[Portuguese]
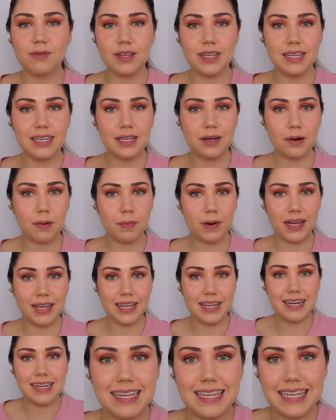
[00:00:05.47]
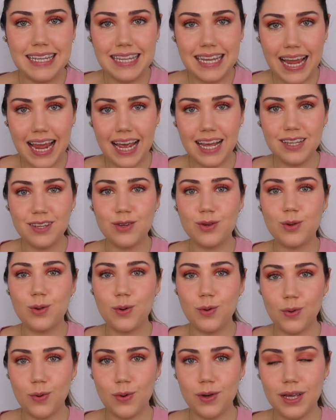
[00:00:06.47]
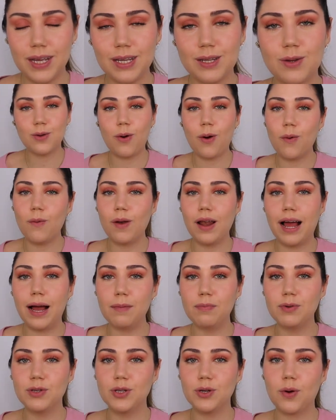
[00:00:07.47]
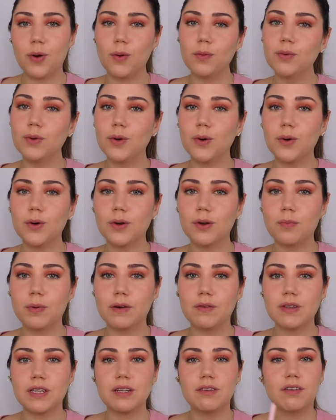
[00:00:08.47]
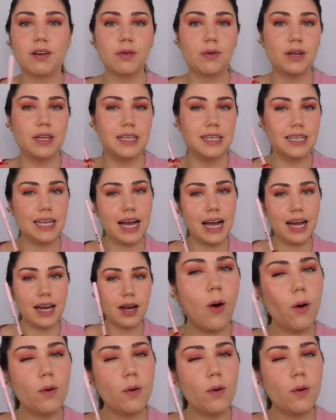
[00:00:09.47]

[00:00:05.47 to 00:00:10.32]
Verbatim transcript: Vocês irão aprender 6 truques com lápis de contorno para você valorizar